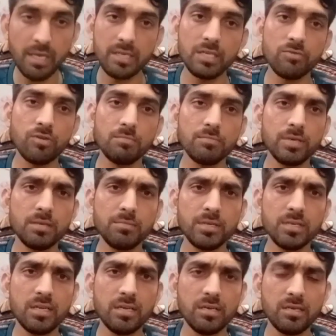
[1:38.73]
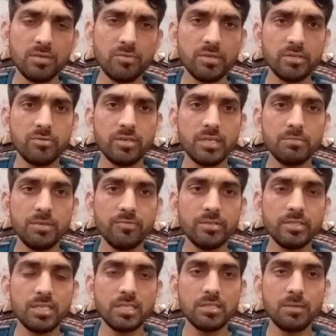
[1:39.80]
मैंने नवंबर में ट्वेंटी ट्वेंटी में
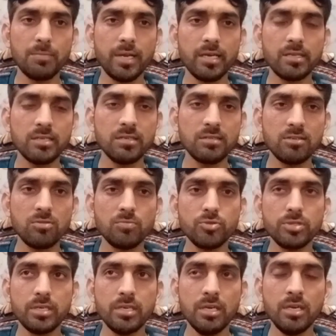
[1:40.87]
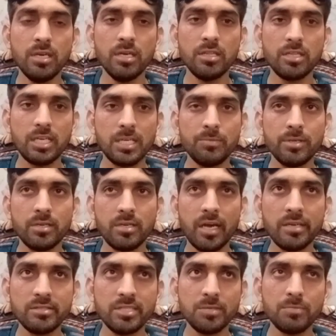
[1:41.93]
वीज़ा अप्लाई किया था तो मुझे तकरीबन
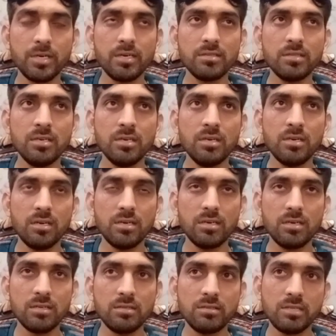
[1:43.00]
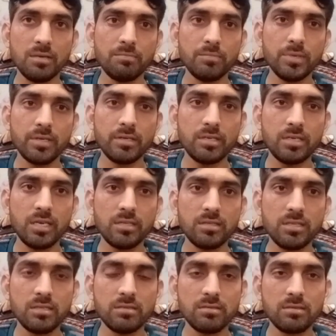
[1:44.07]
अट्ठाईस दिन बाद दिसंबर की आई
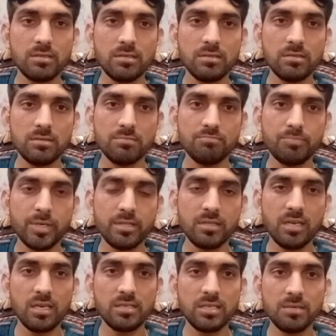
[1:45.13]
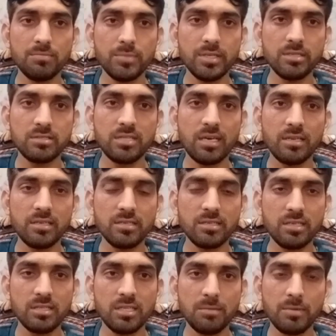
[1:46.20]
थिंक पंद्रह या बीस
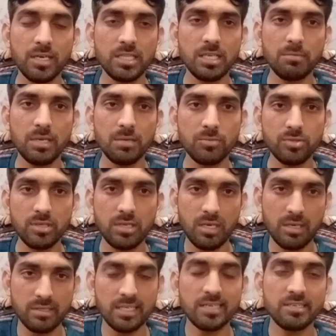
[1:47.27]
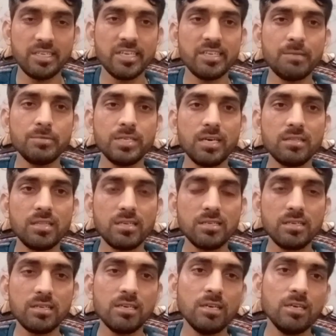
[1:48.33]
तारीख के दरमियान दरमियान मुझे एग्जैक्ट डेट अब याद
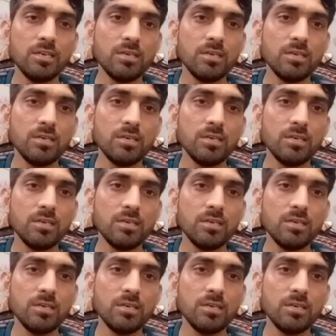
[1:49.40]
नहीं है